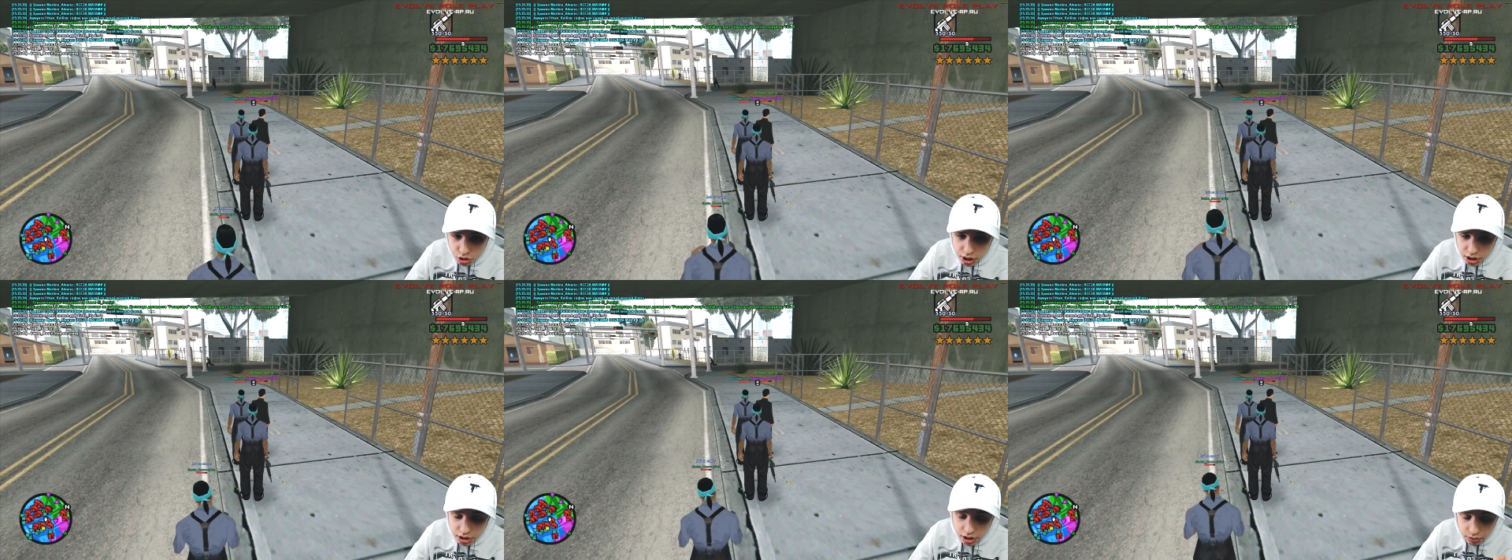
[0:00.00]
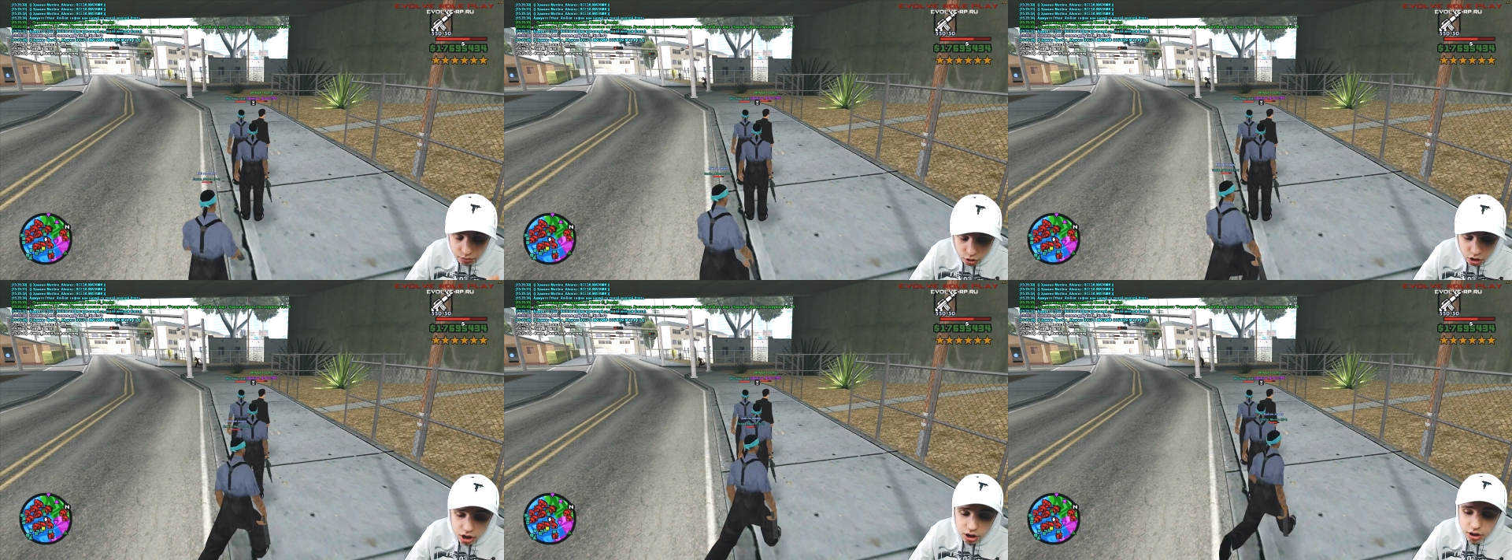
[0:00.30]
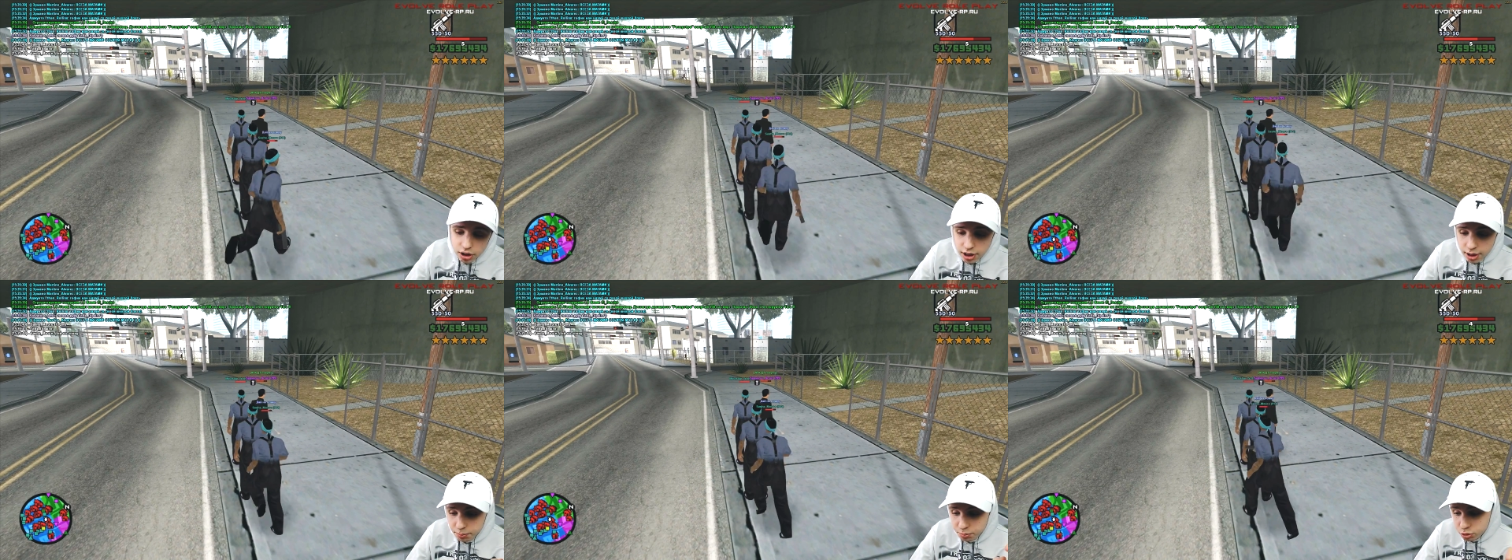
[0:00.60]
я
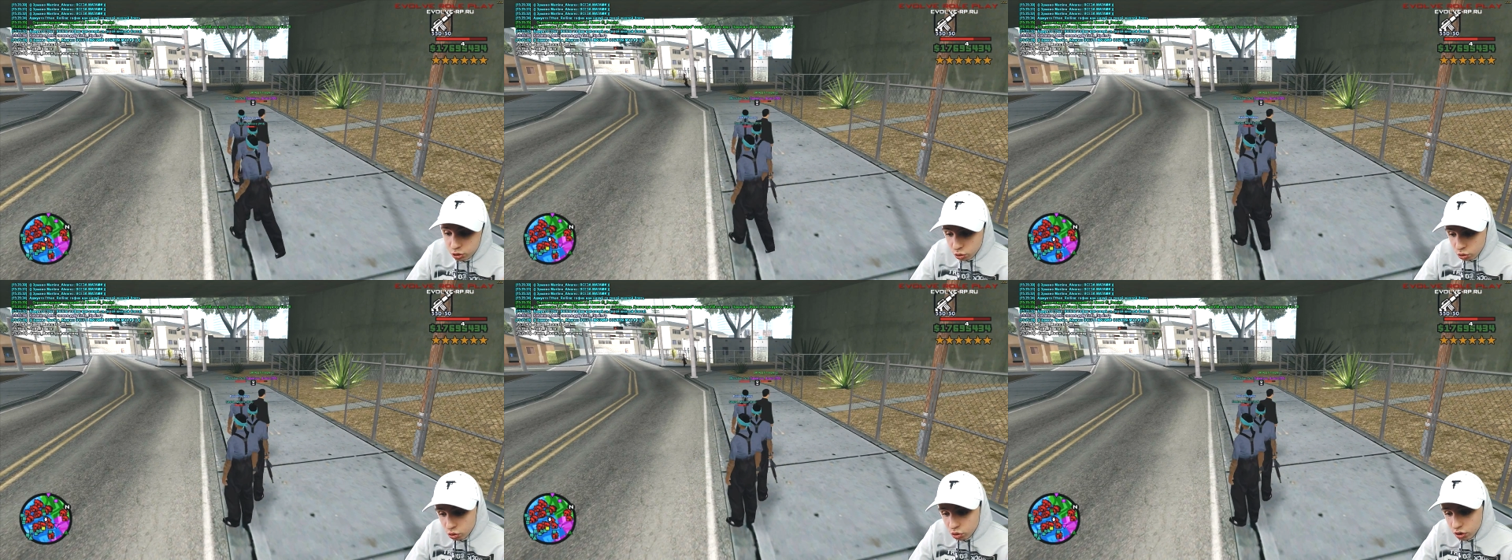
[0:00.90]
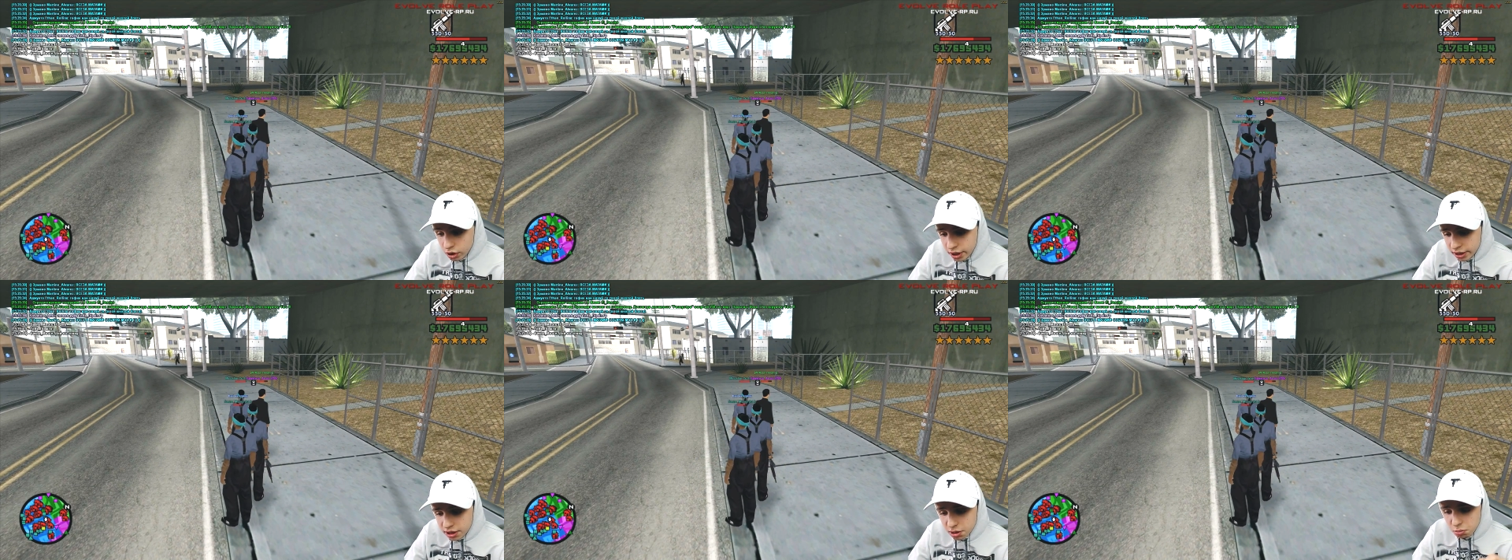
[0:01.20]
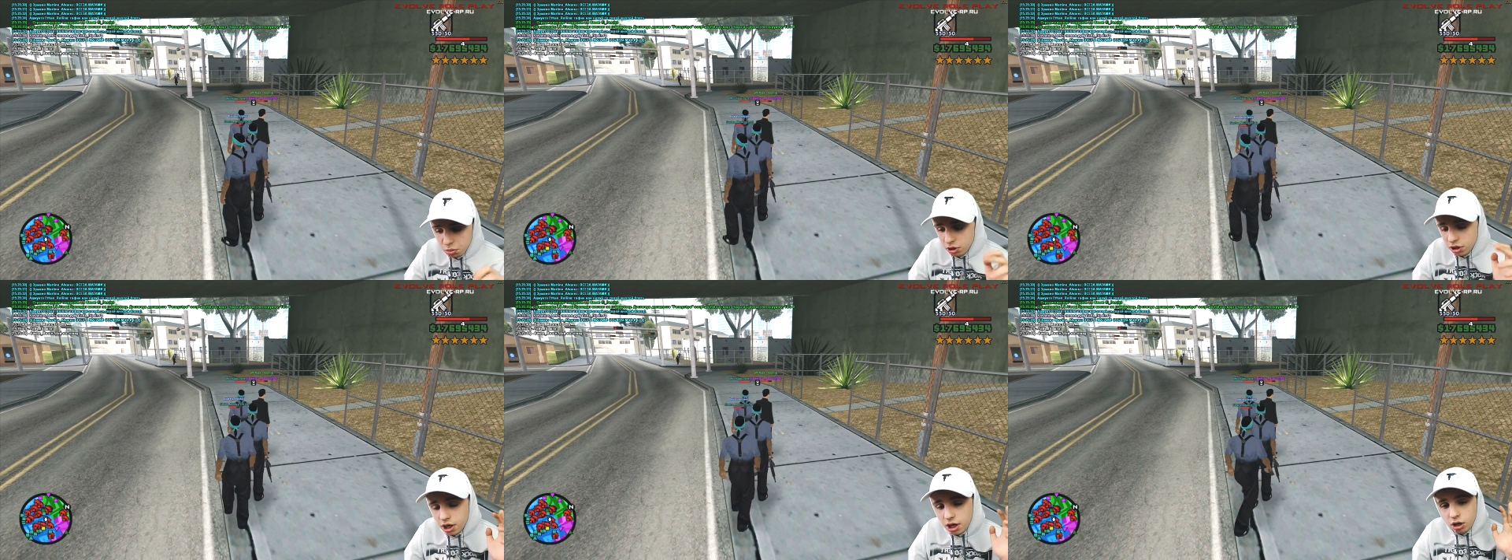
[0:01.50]
доволен Капту, это
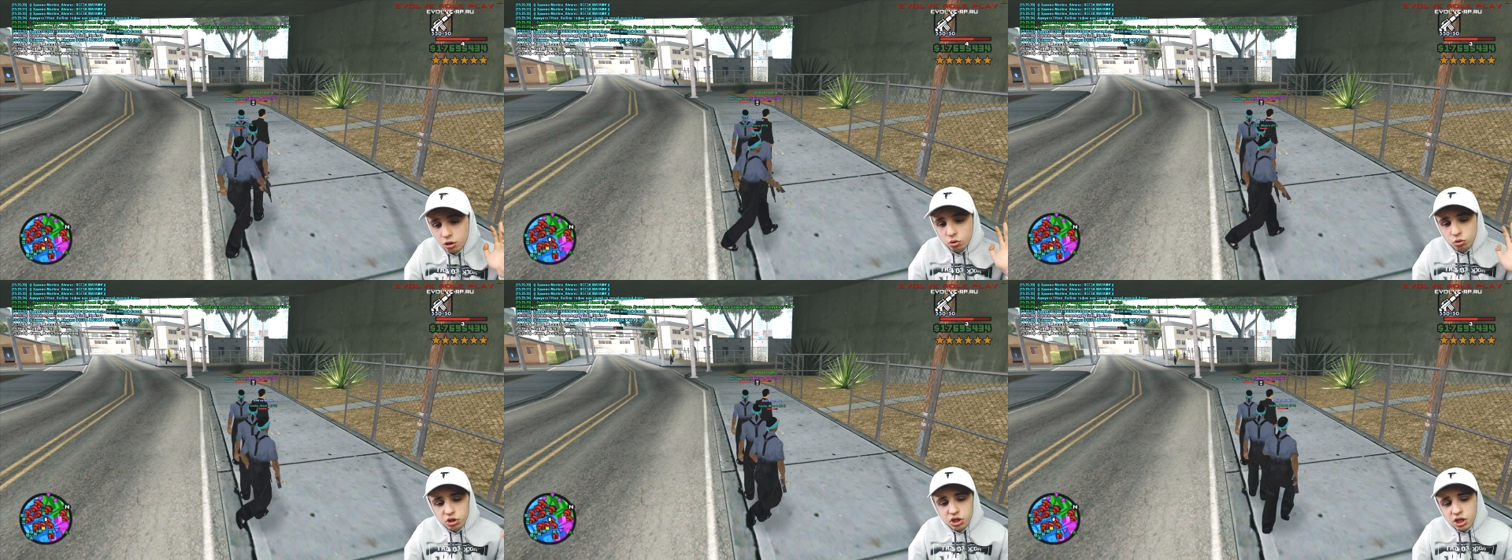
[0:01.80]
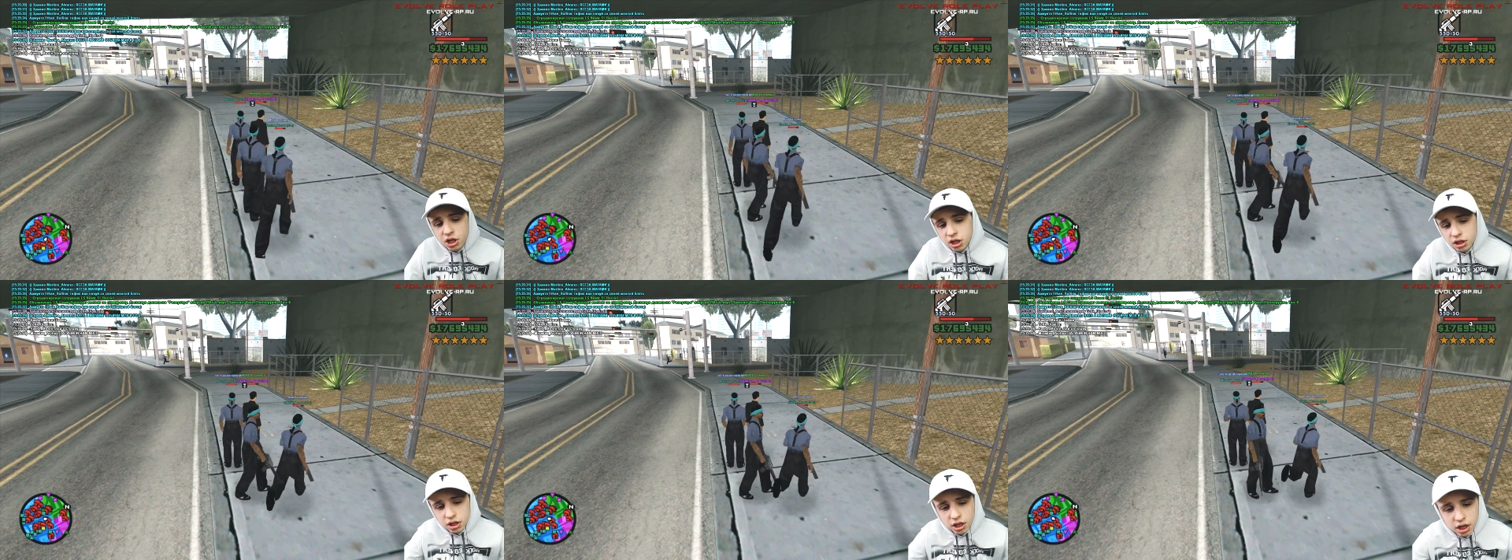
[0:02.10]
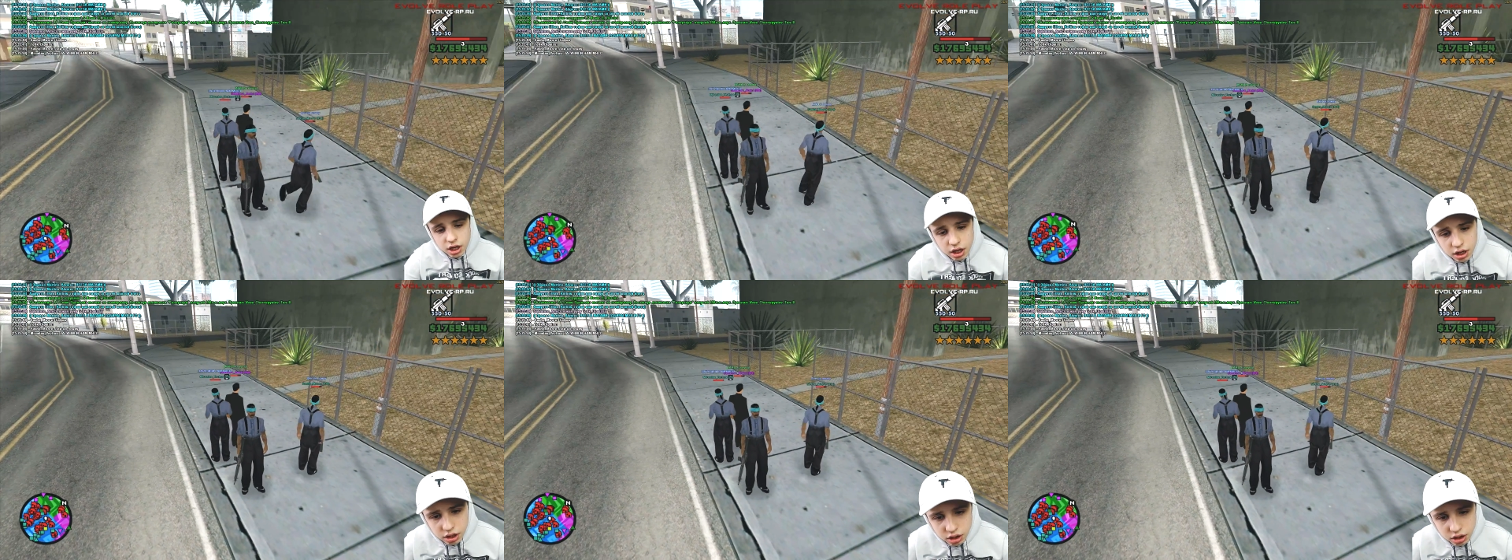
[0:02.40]
было охуенно,